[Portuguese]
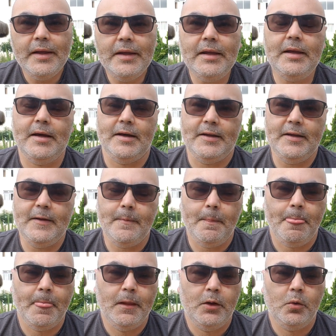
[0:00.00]
E aí,
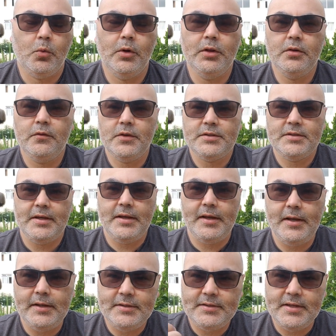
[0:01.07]
quando você
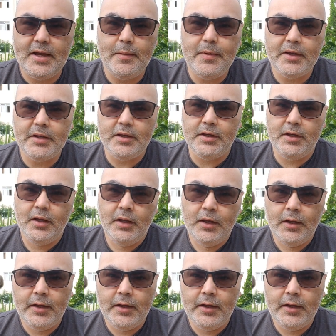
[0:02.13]
recebe aqui